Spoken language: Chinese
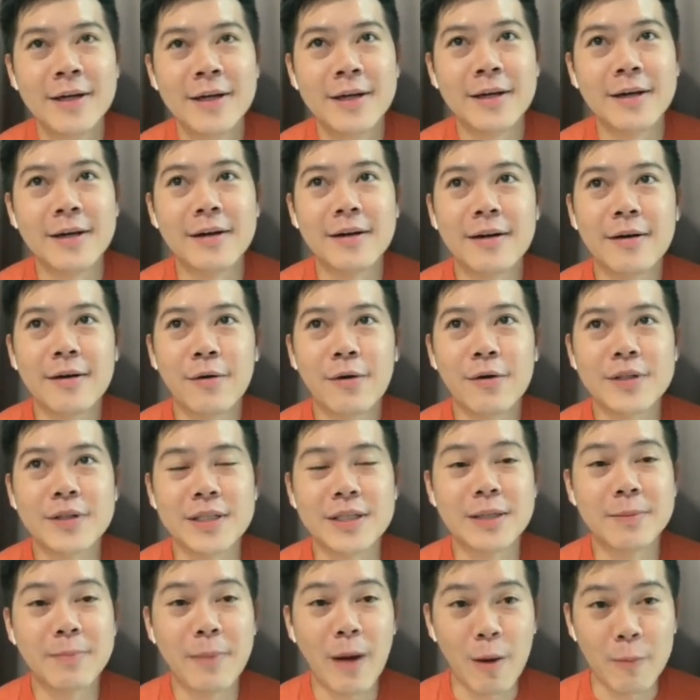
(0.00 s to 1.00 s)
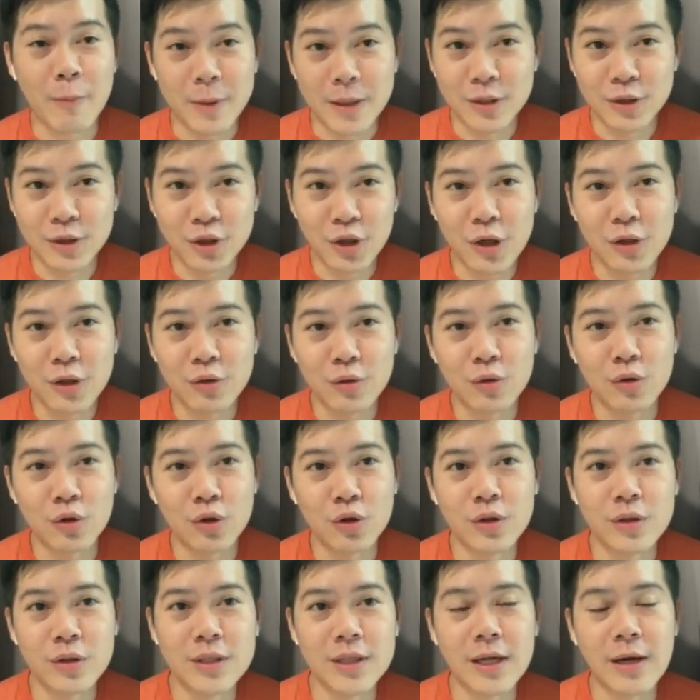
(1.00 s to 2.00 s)
呃，或者是帮我们削出
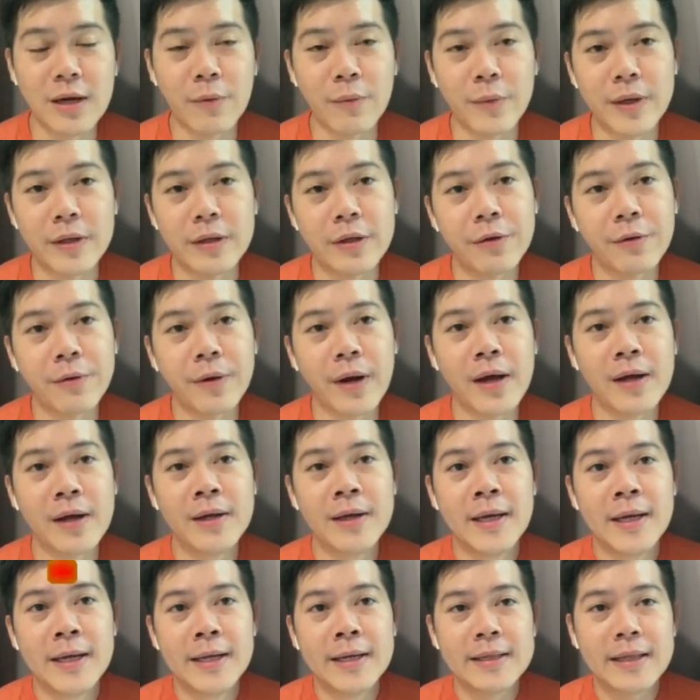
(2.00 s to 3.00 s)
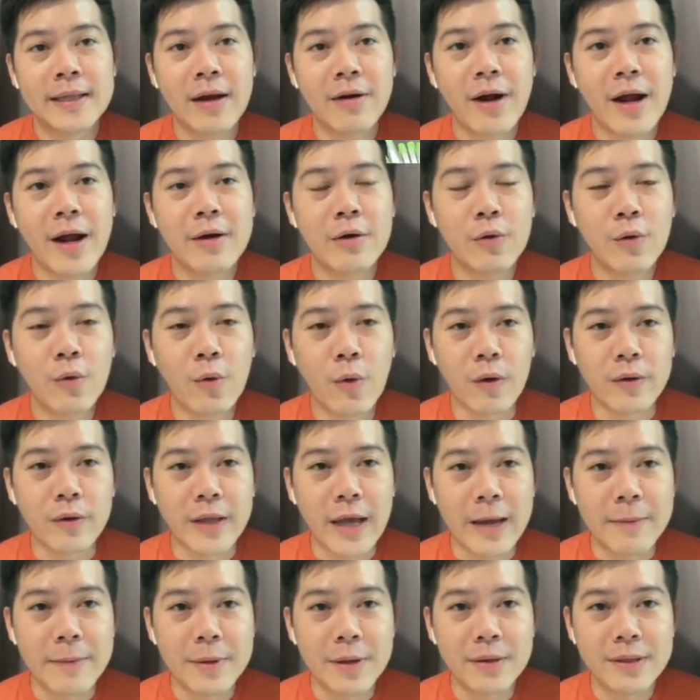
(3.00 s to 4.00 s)
去这个 v i d e o 啦。当然，如果你
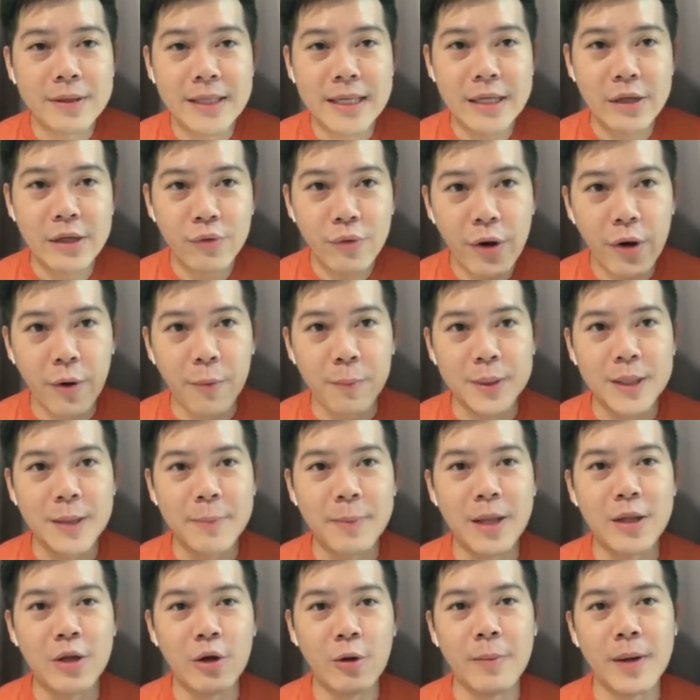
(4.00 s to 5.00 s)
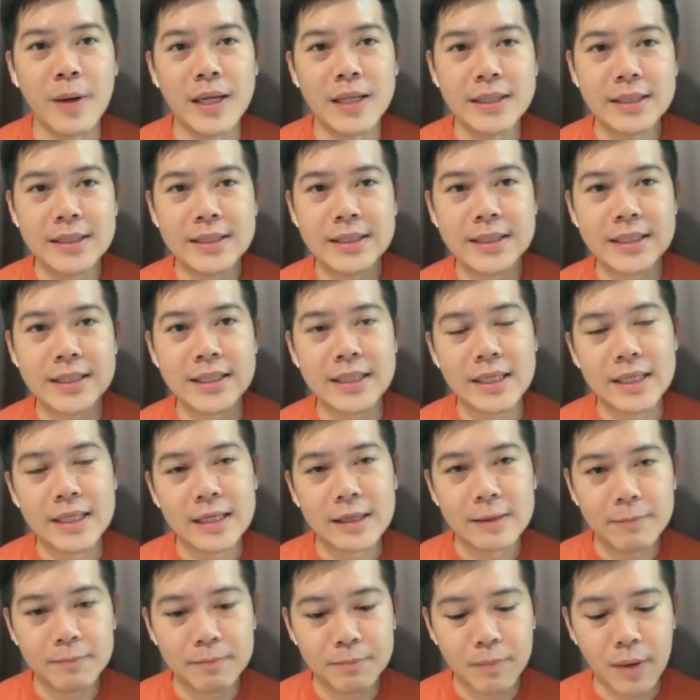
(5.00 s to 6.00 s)
还没有订阅我们的朋友们，记得
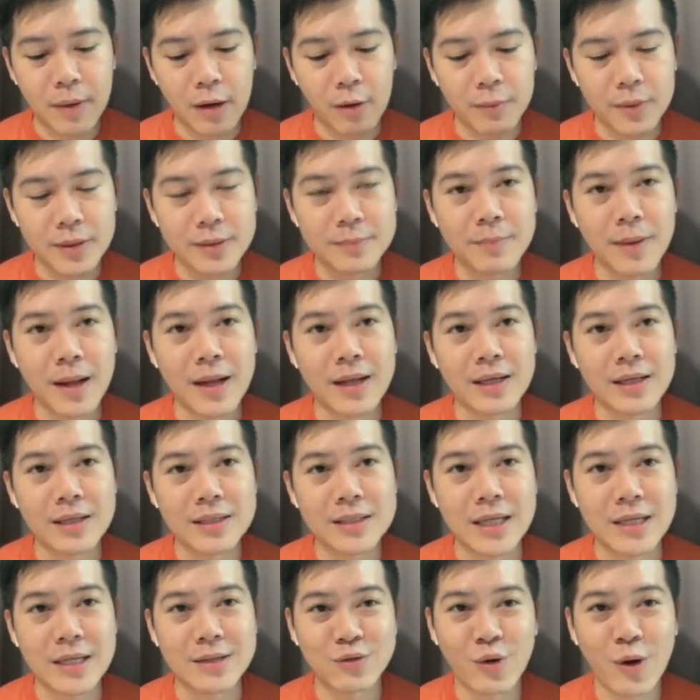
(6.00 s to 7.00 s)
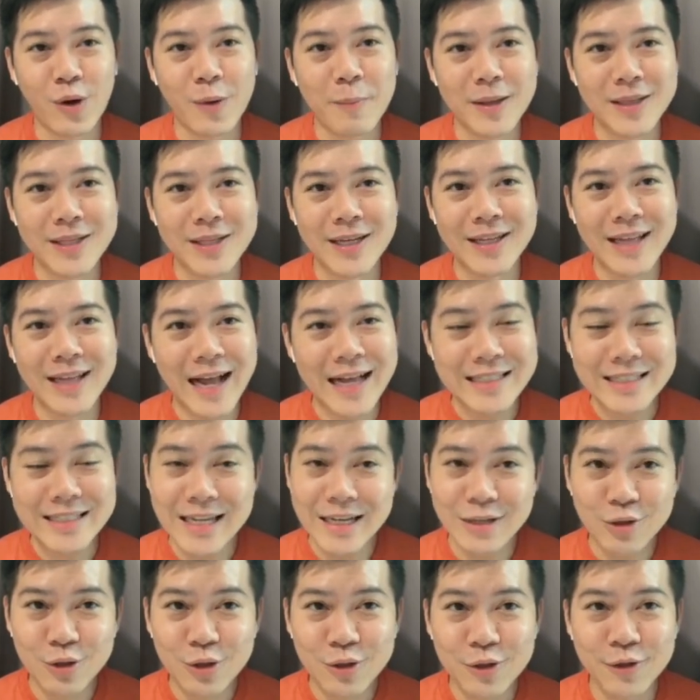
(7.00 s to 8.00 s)
帮我们把个 subscribe button 按下
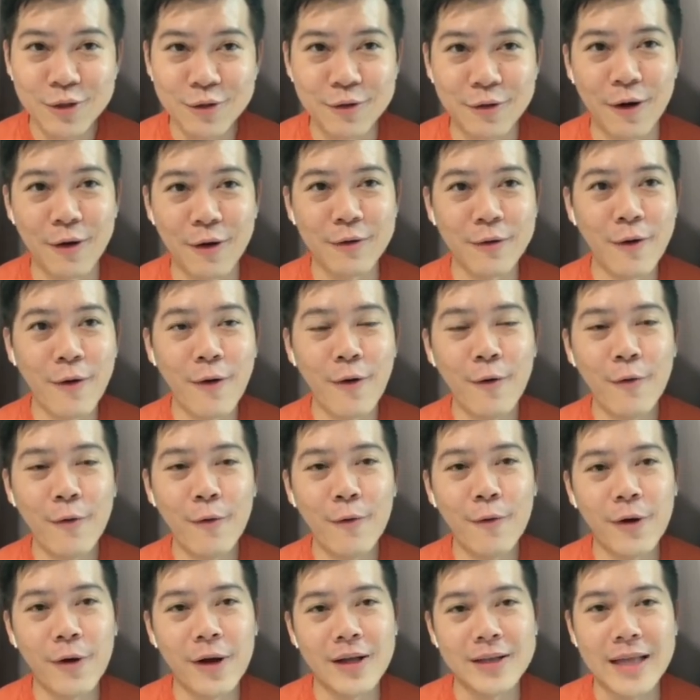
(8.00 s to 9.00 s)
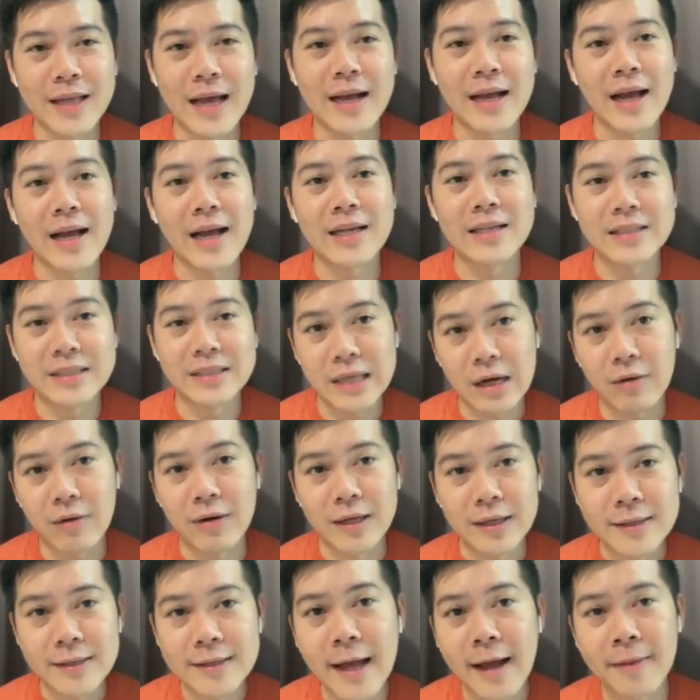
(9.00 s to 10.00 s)
去，然后啊，打开小铃
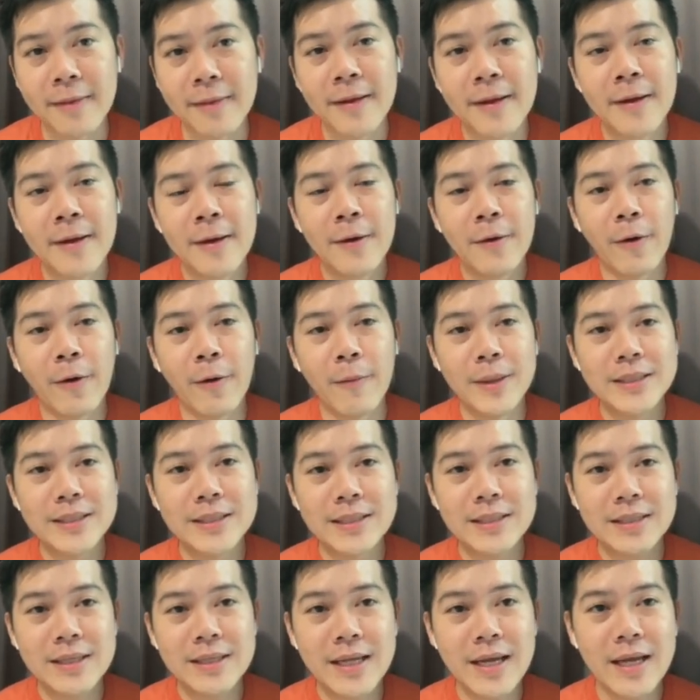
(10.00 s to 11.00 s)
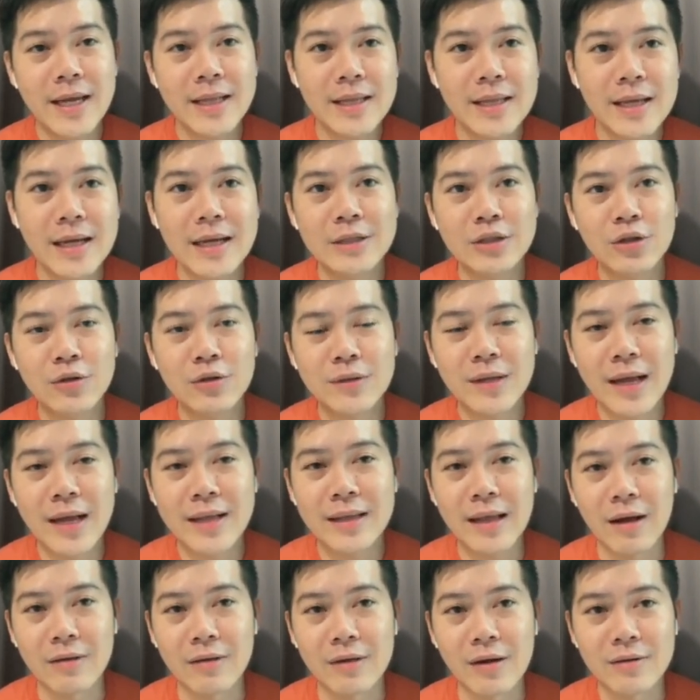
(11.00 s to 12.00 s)
铛。我们今天呢就探
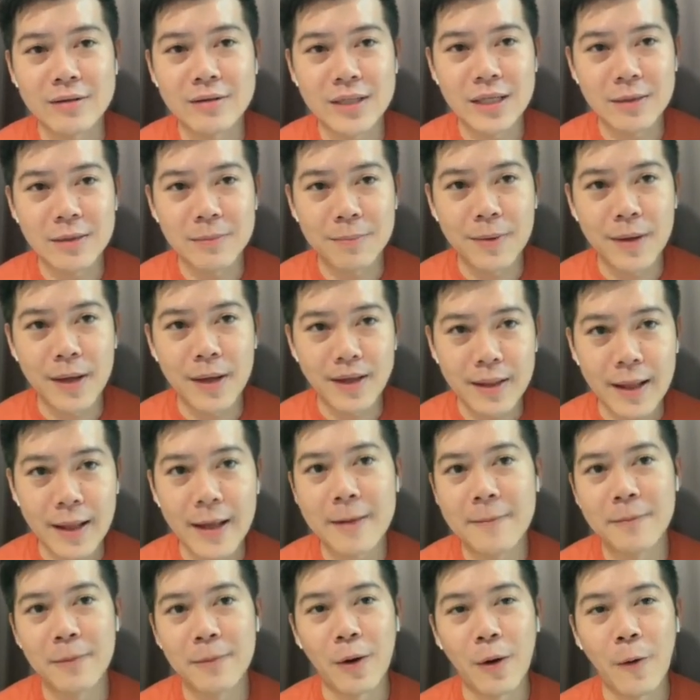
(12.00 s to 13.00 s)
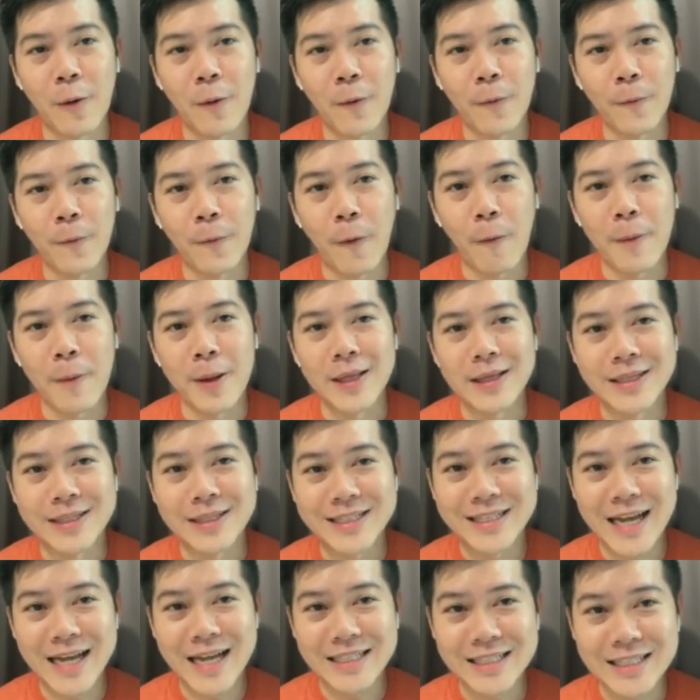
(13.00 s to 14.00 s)
讨到这边了，然后我们
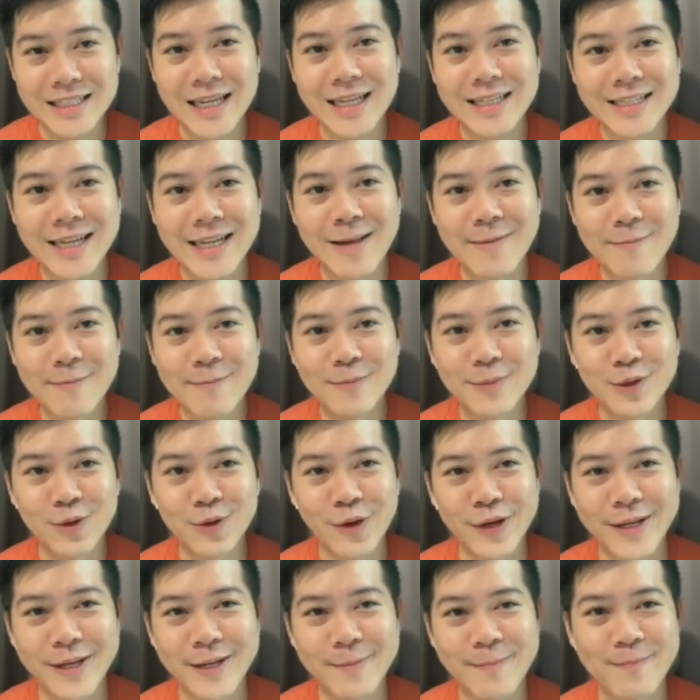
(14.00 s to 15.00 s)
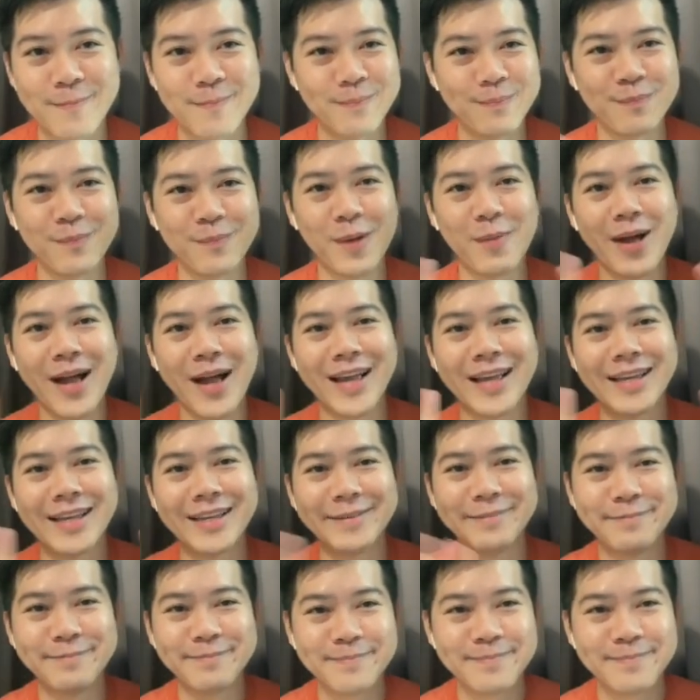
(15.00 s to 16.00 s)
下一次再见，所以拜拜。